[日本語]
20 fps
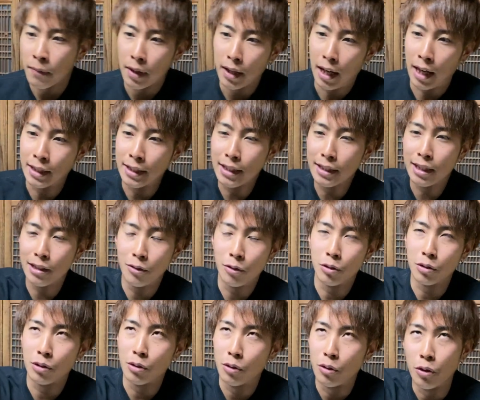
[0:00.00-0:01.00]
あなたの
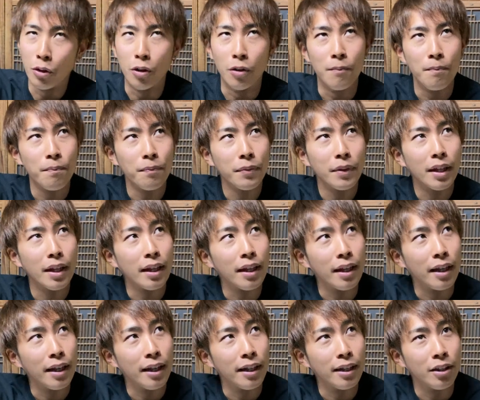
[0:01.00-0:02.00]
ことを「
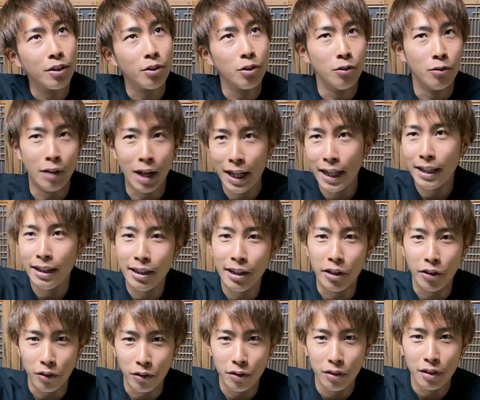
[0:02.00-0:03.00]
えー、っと Y」って
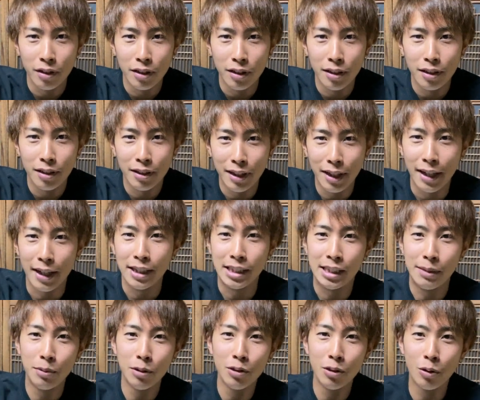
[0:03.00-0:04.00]
いうで
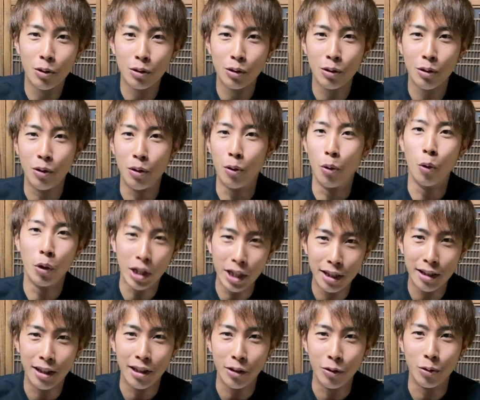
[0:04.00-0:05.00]
自分のことを「老い」っ
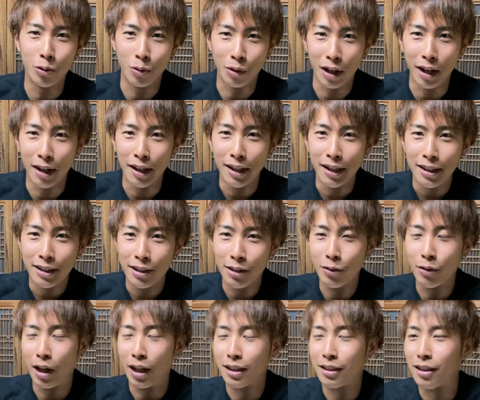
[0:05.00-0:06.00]
ていうとかっていう
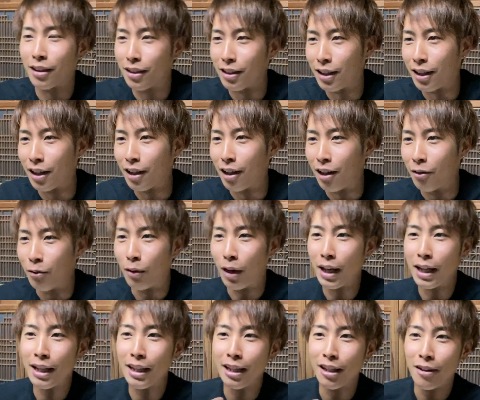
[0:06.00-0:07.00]
のがあったんで「あ
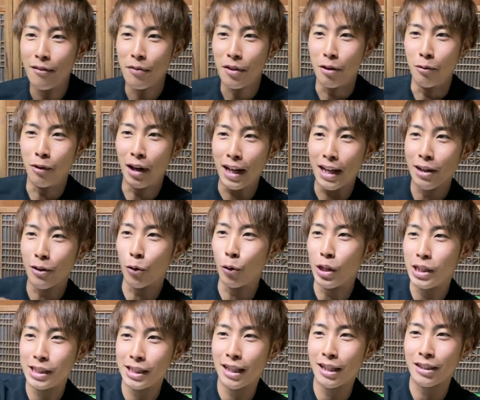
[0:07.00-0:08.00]
Y y 老
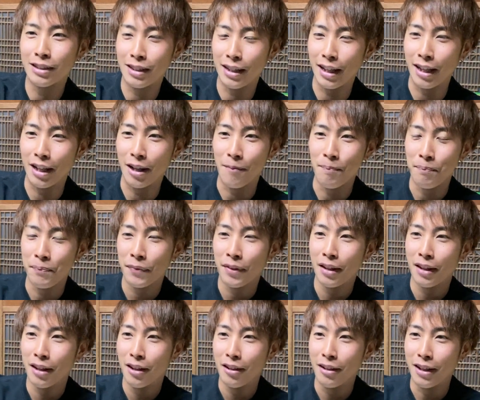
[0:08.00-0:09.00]
いじゃなくて、
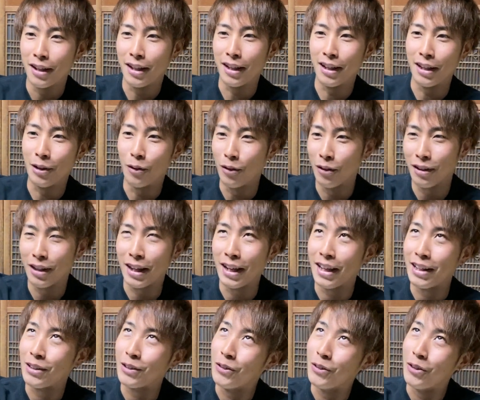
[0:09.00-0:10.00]
えっ、
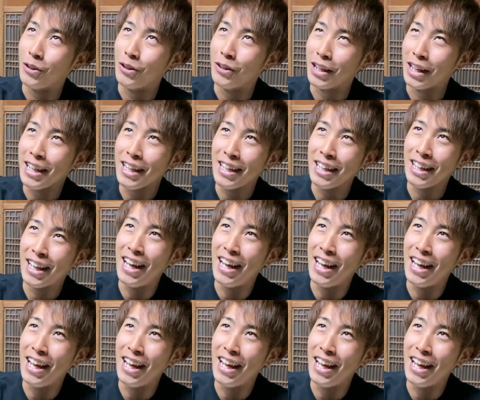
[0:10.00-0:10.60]
えー、と、え